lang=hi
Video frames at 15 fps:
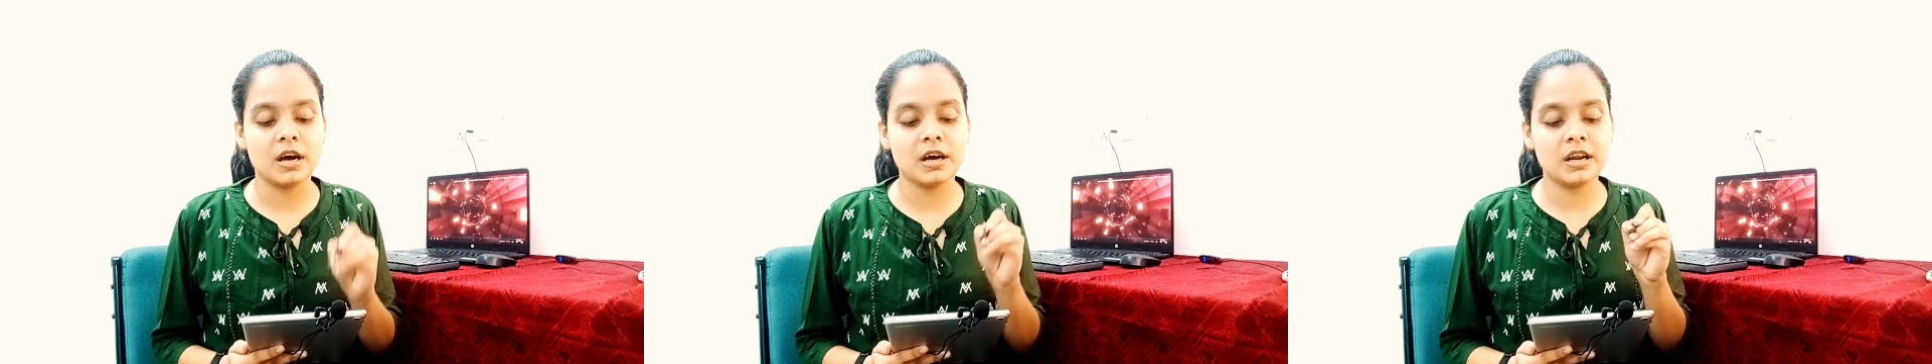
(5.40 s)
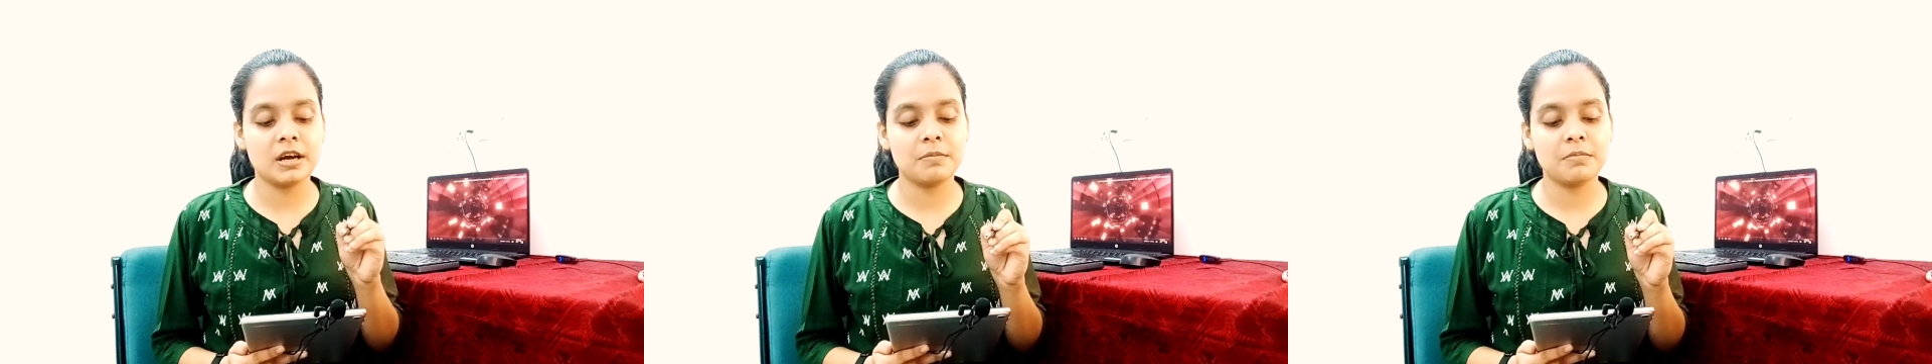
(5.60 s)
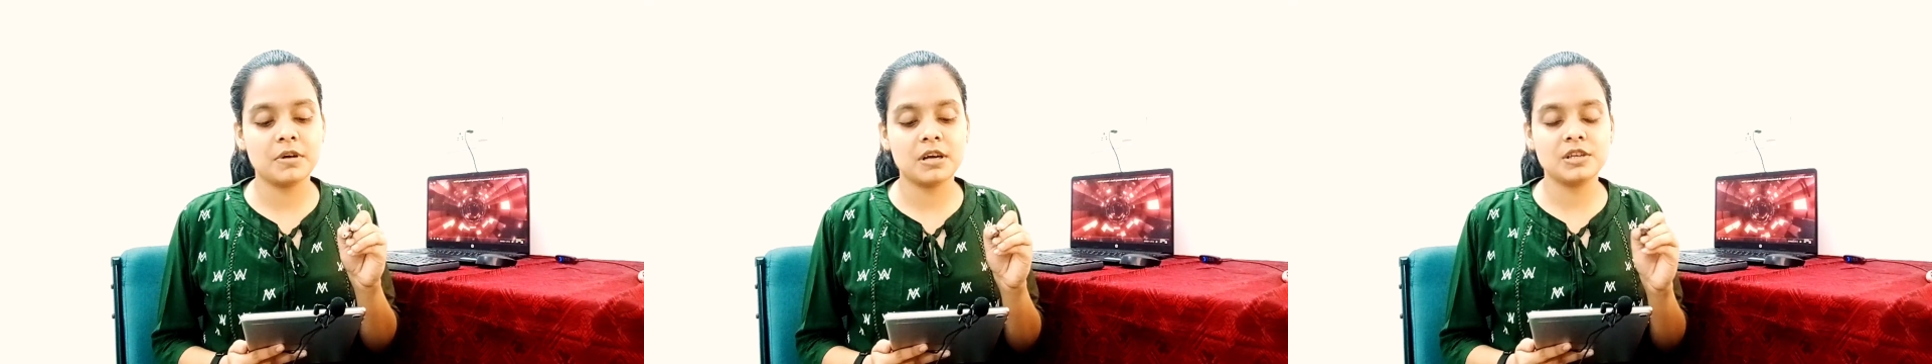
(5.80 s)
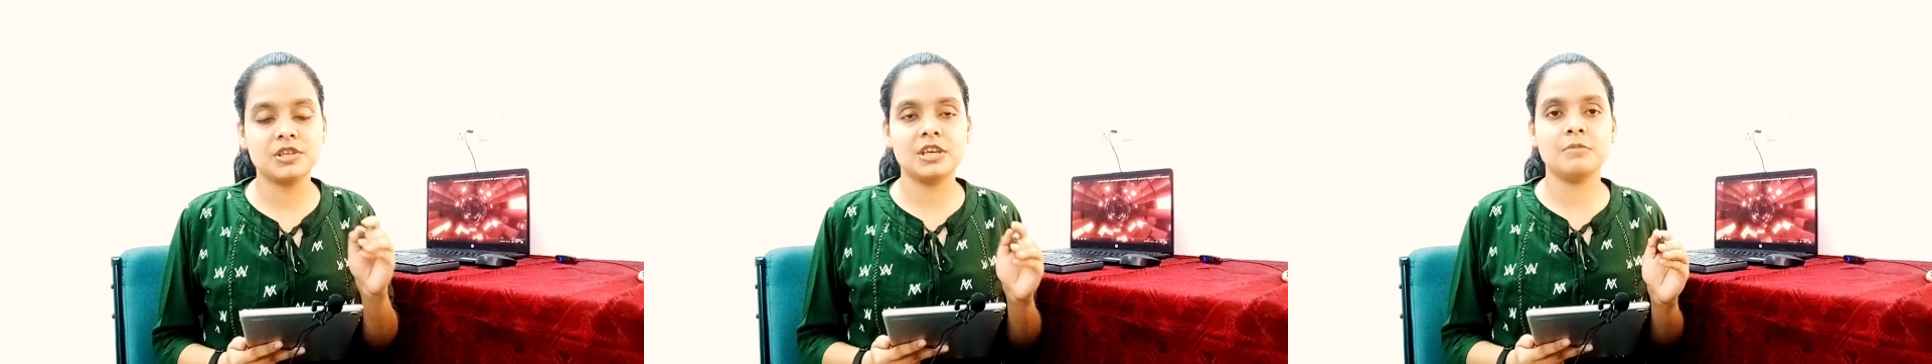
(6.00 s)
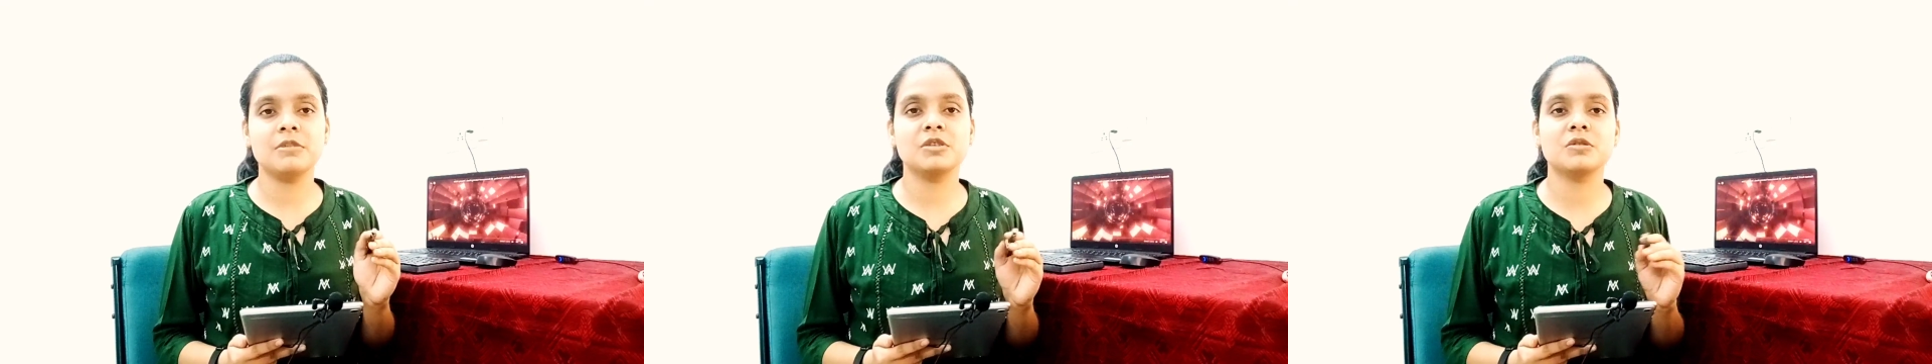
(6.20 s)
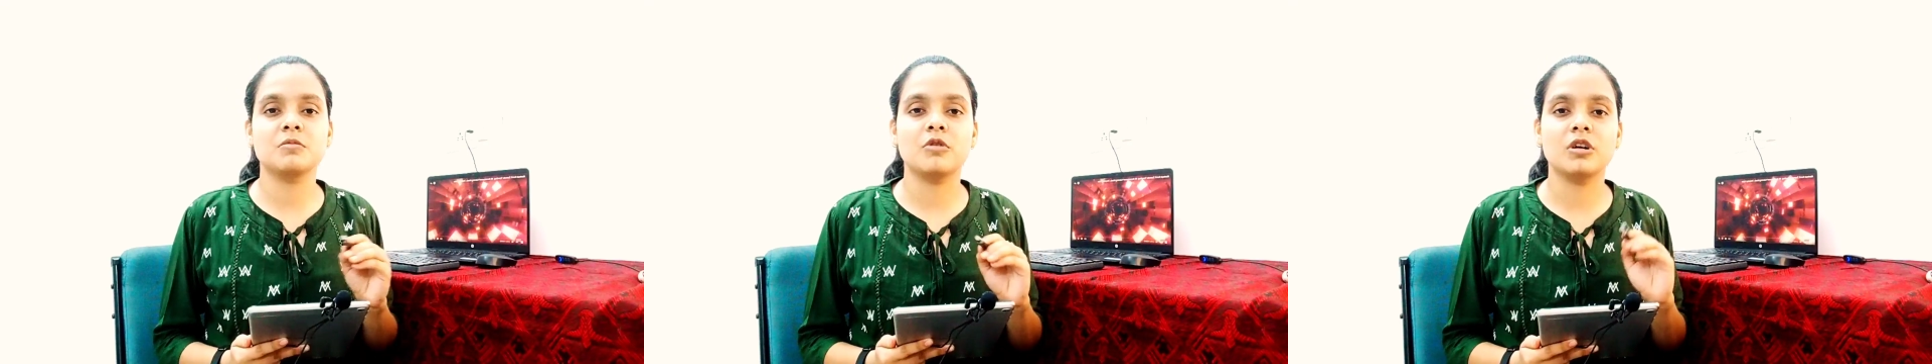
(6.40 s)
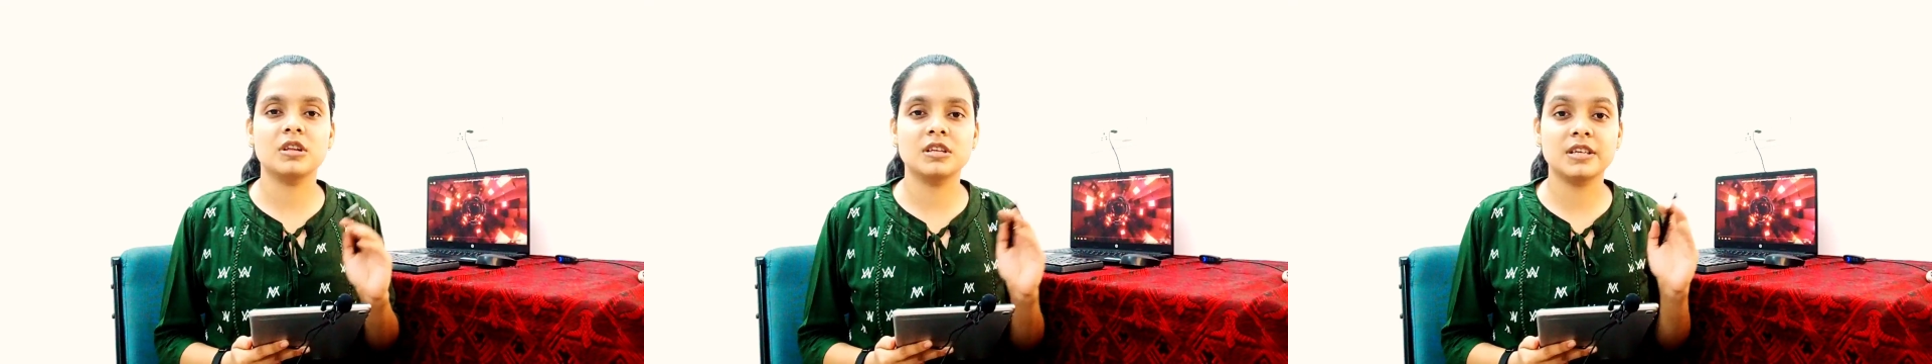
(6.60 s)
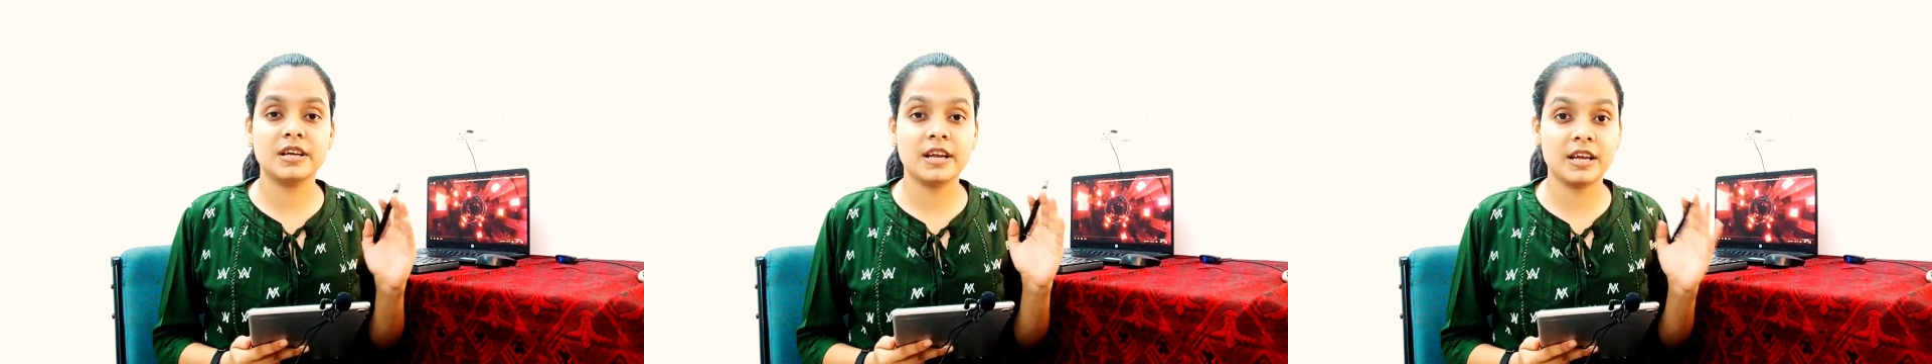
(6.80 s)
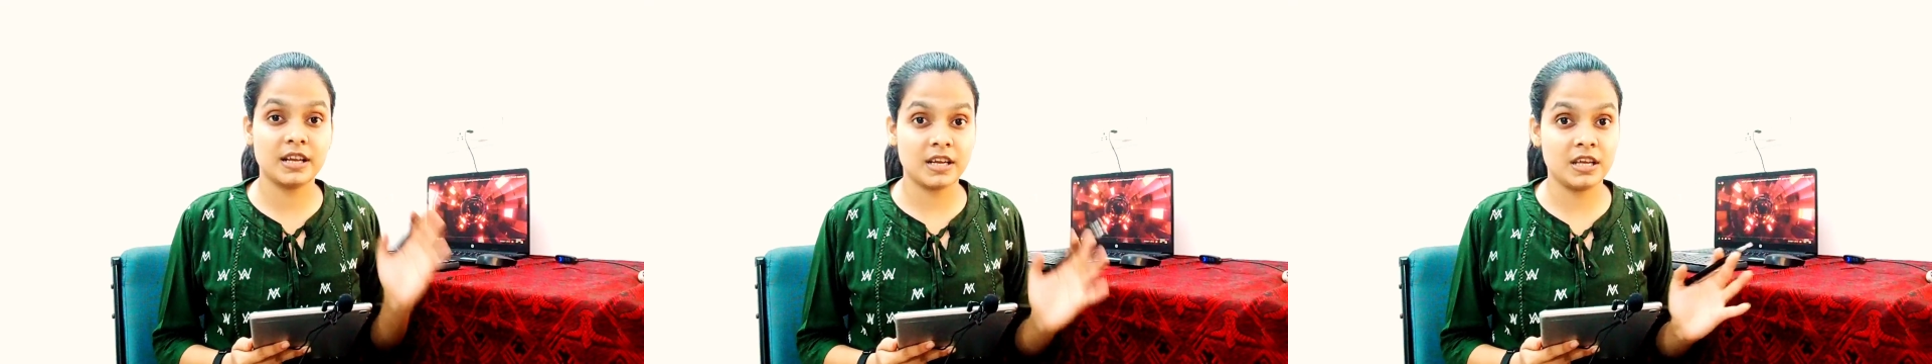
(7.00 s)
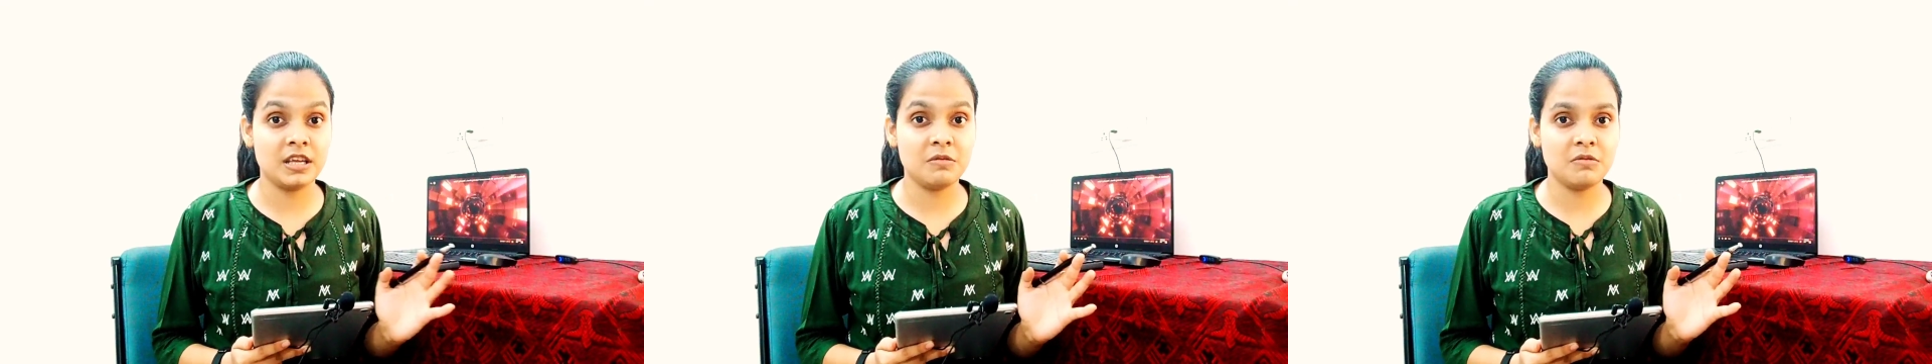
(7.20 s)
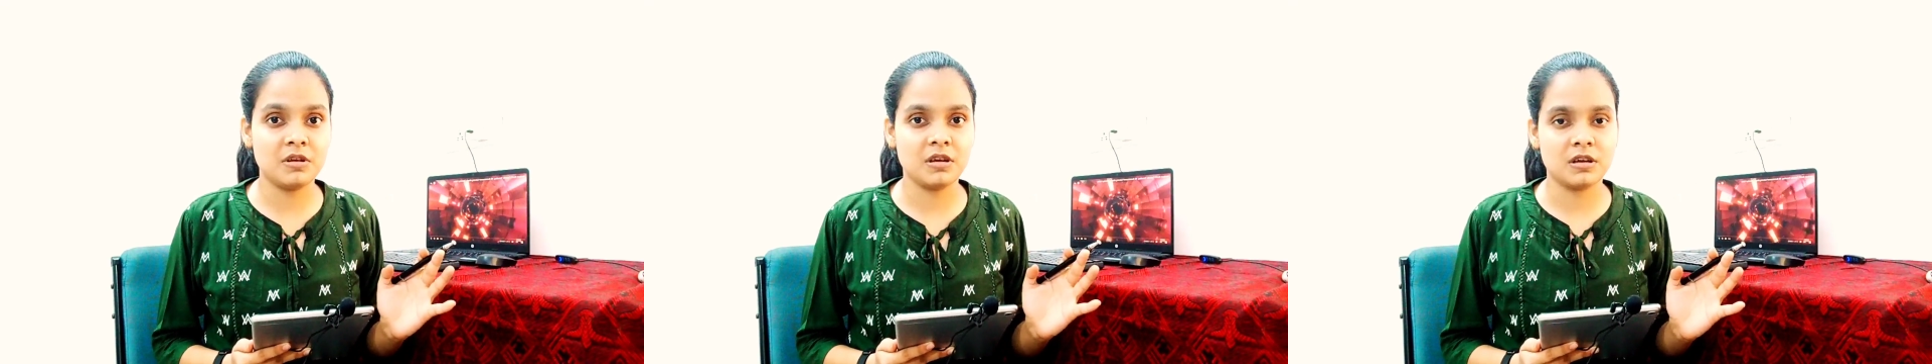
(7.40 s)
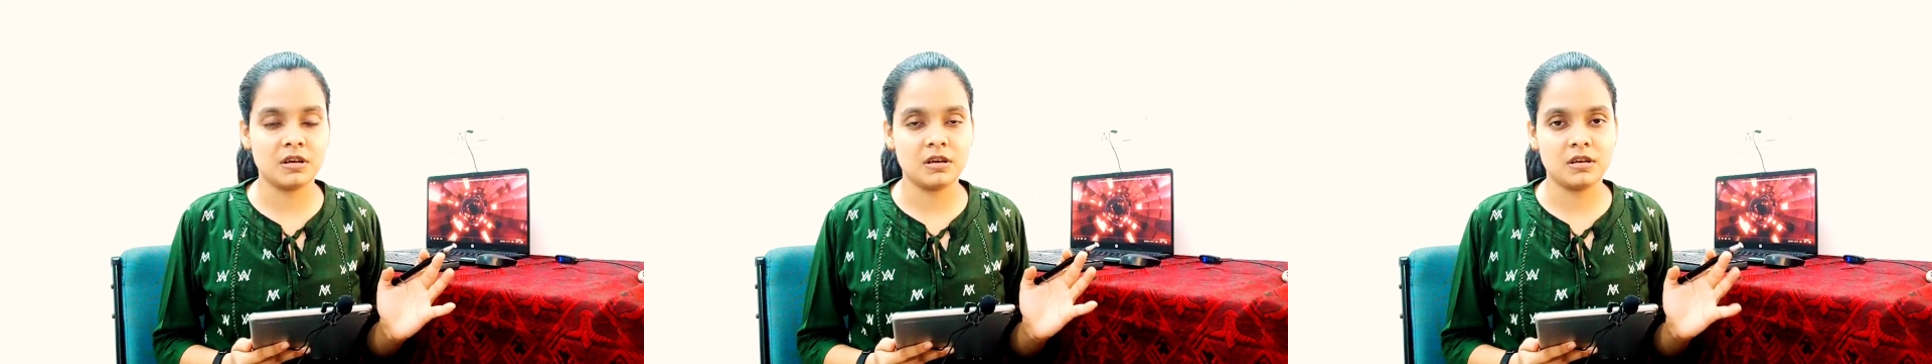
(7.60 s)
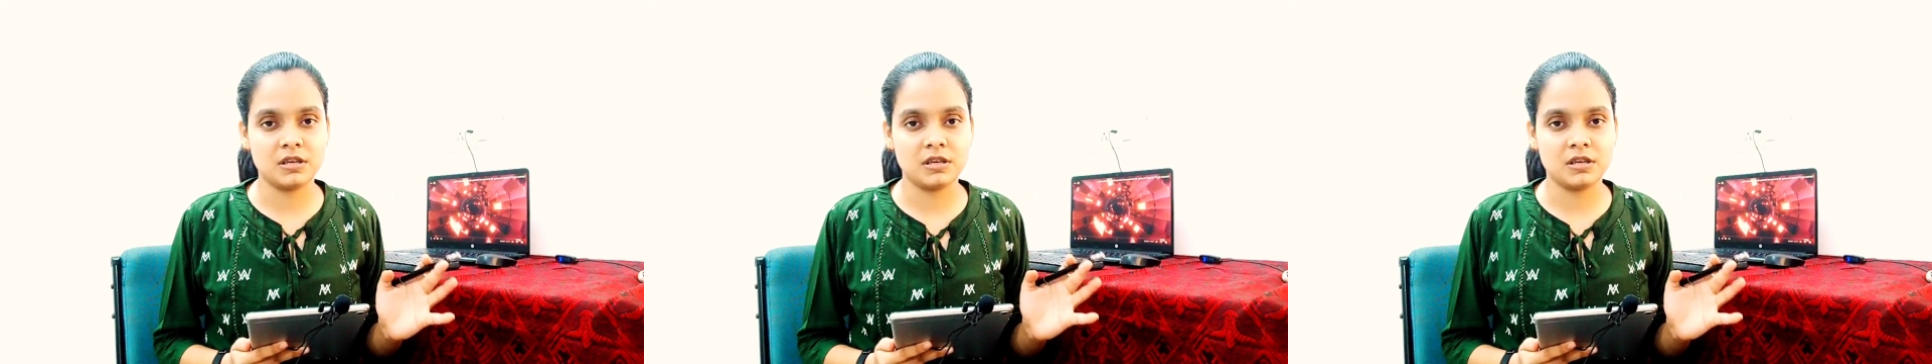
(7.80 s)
अगर आपका जे मीन से बहुत अच्छा रैंक नहीं भी है